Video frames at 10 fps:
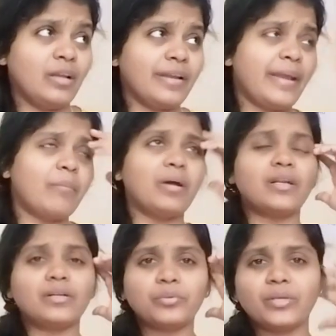
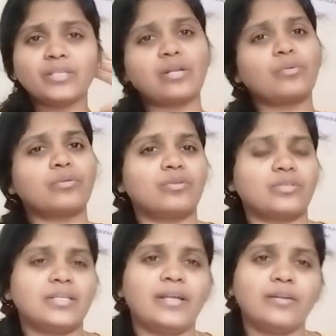ఇంకేమన్నా టూ డేస్లో
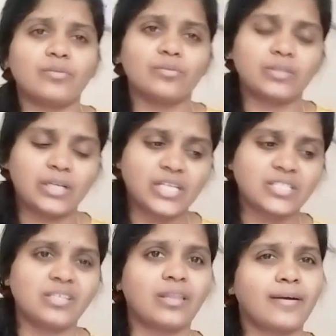గుర్తొస్తే నేను
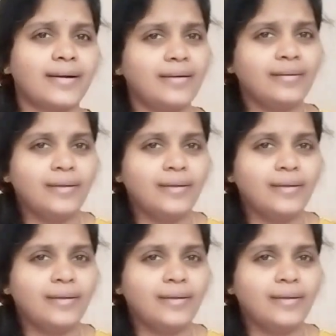ఖచ్చితంగా